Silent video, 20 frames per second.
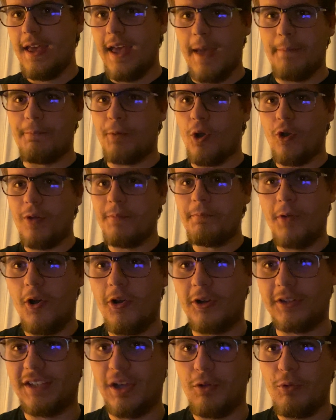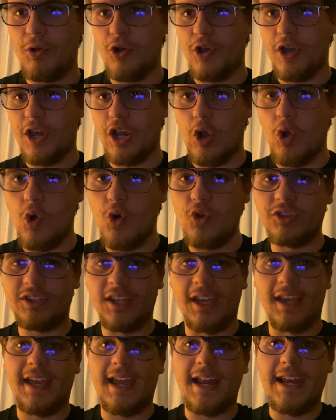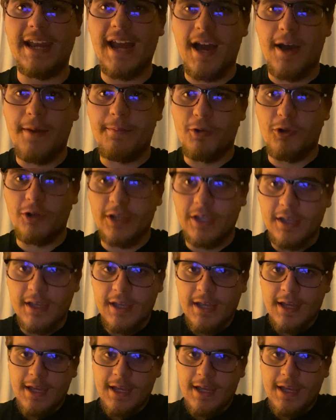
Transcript: e poco importa, quello che conta è che il Napoli